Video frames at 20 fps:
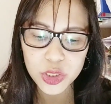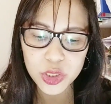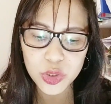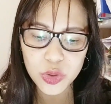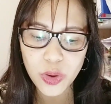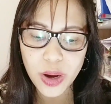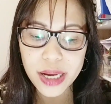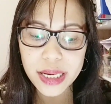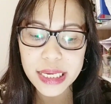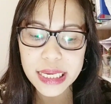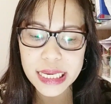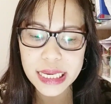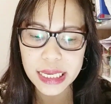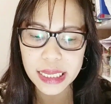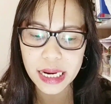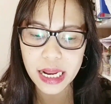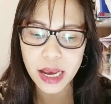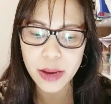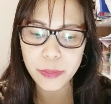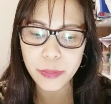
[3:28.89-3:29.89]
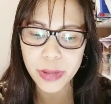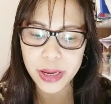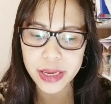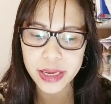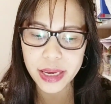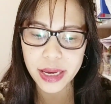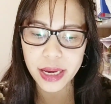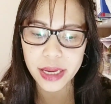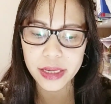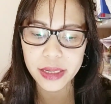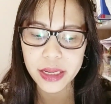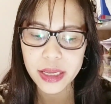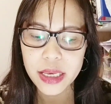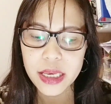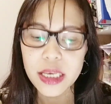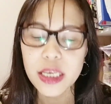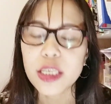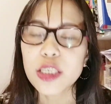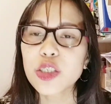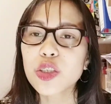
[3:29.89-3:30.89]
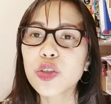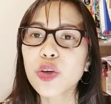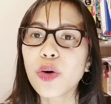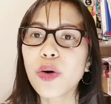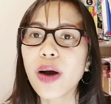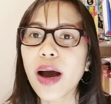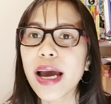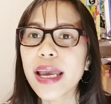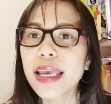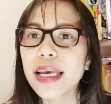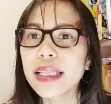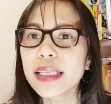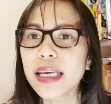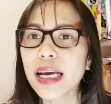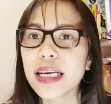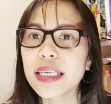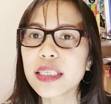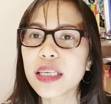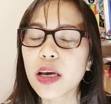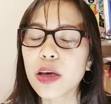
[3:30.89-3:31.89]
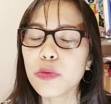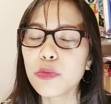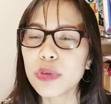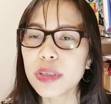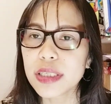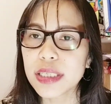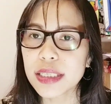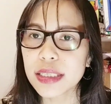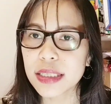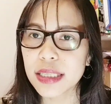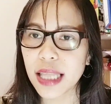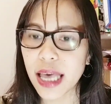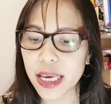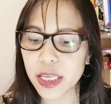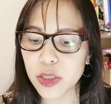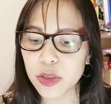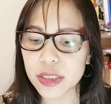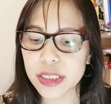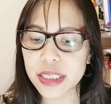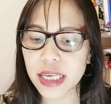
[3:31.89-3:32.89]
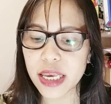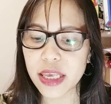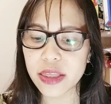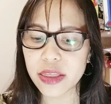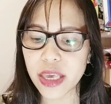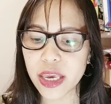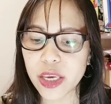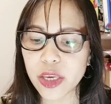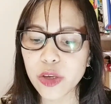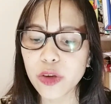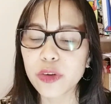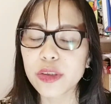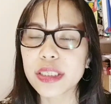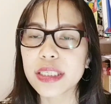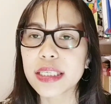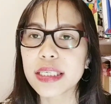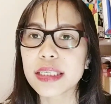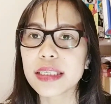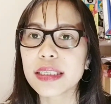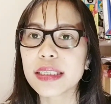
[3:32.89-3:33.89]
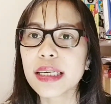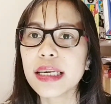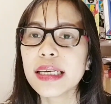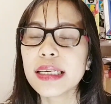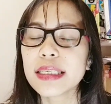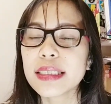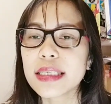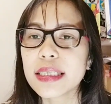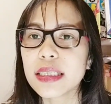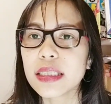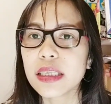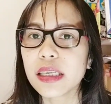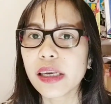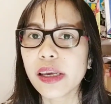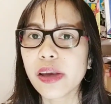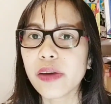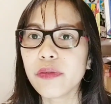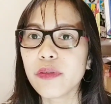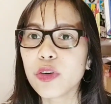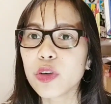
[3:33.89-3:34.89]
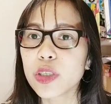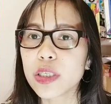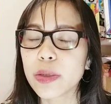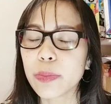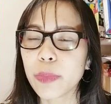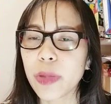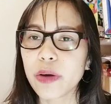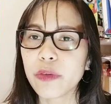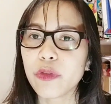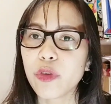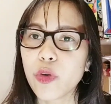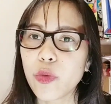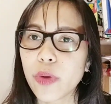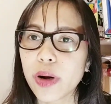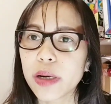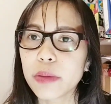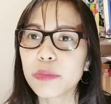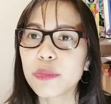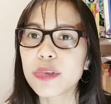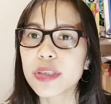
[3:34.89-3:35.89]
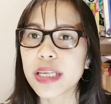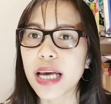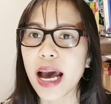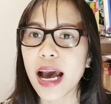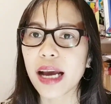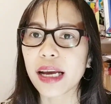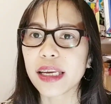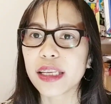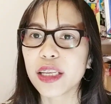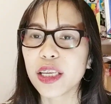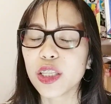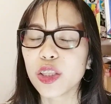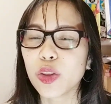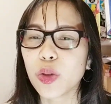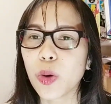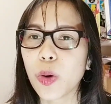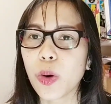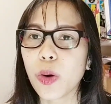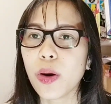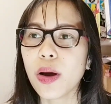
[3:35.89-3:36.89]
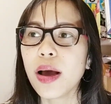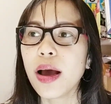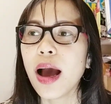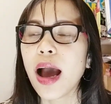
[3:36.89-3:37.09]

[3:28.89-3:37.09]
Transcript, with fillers: So, ang hirap. Ayan. So, ayan guys, I would just like to say thank you sis Sisi Ivo sa pag-forward mo sa akin ito.